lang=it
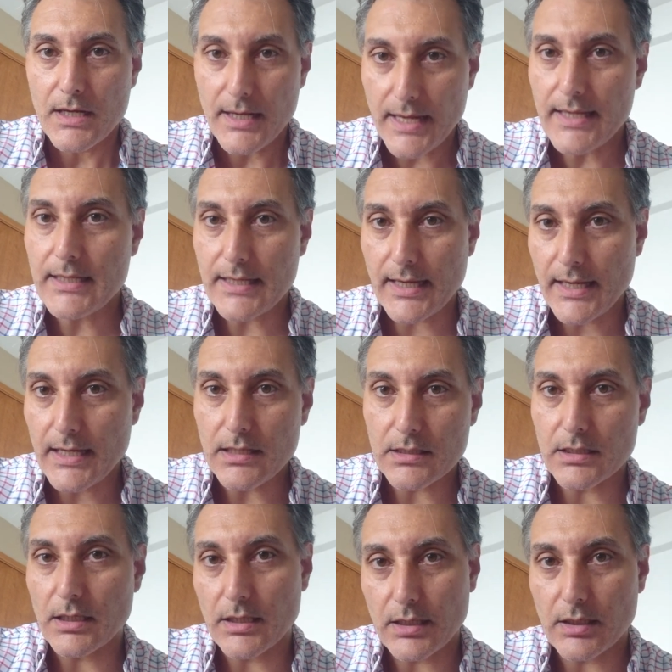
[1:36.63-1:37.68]
e che
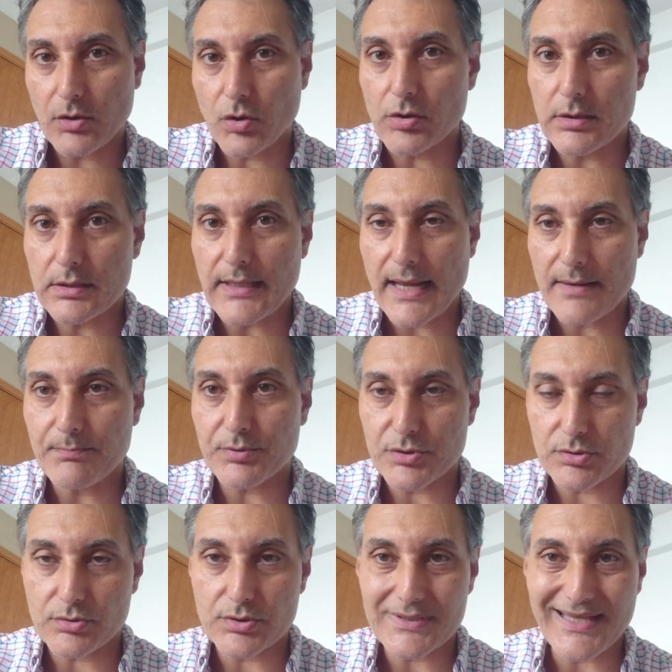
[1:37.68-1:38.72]
eh, col tempo
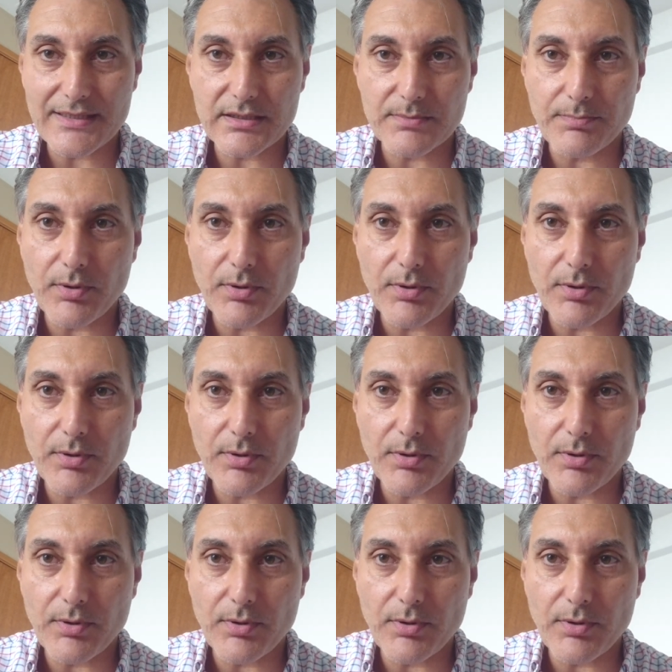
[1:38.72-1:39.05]
sono stati